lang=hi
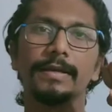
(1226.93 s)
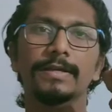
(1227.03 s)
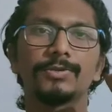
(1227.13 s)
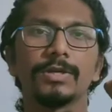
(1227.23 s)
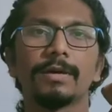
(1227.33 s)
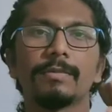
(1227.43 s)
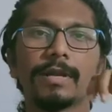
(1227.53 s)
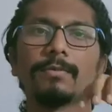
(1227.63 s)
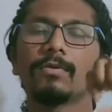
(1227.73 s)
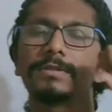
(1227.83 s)
कैच किया हमारे
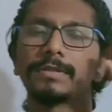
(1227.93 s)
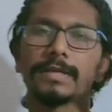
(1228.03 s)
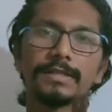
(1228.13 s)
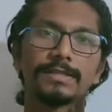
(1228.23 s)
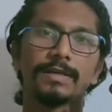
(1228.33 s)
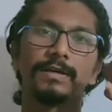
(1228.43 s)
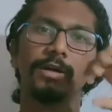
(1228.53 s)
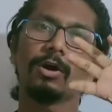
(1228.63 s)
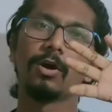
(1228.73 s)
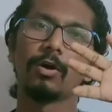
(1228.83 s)
आईबॉल्स ने कैच किया
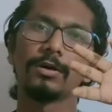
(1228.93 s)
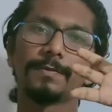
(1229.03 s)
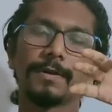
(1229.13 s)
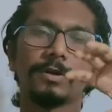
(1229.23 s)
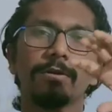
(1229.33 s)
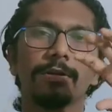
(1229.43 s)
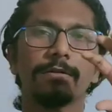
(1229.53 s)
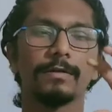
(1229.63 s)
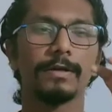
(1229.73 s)
और इस पर्टिकुलर